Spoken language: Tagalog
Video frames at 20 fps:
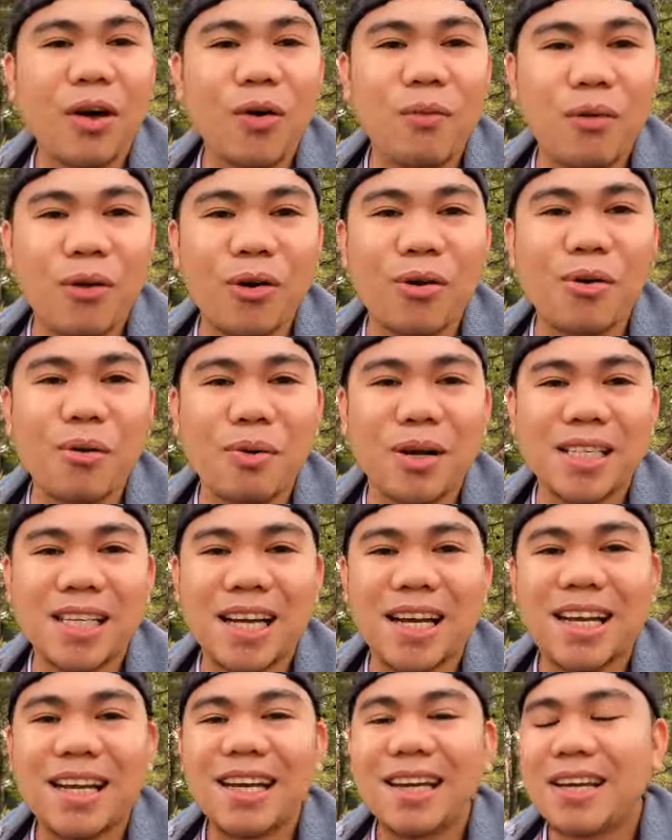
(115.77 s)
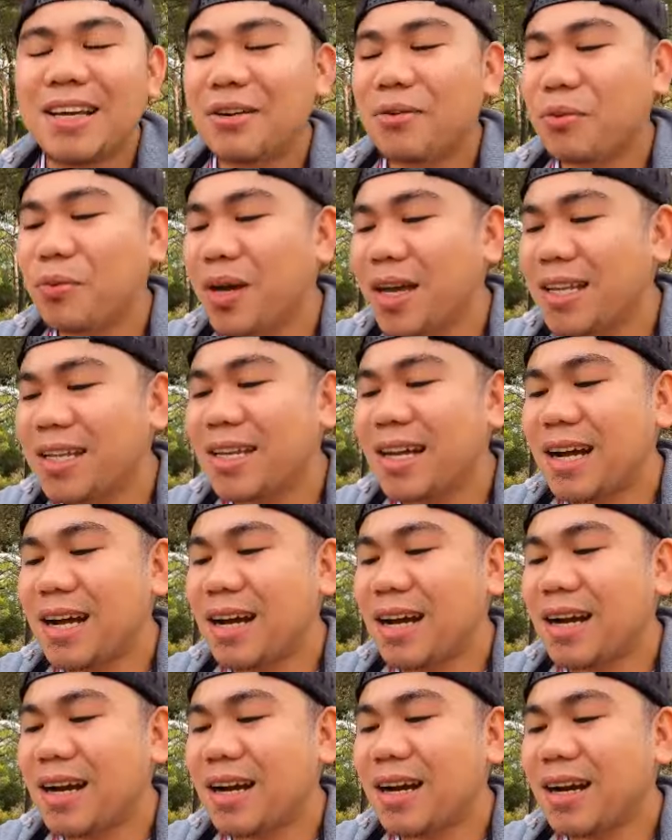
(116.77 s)
di ako marunong basa. With,
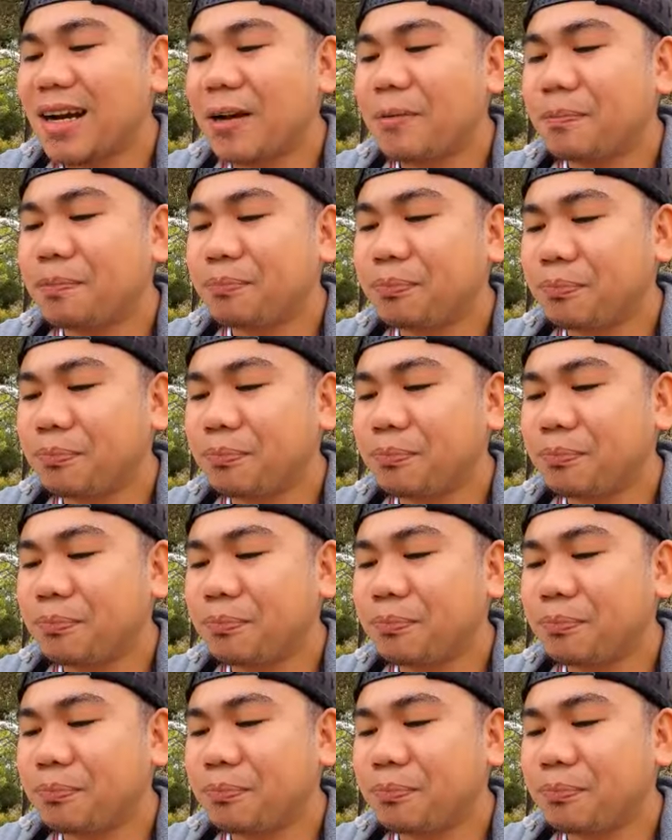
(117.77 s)
uh,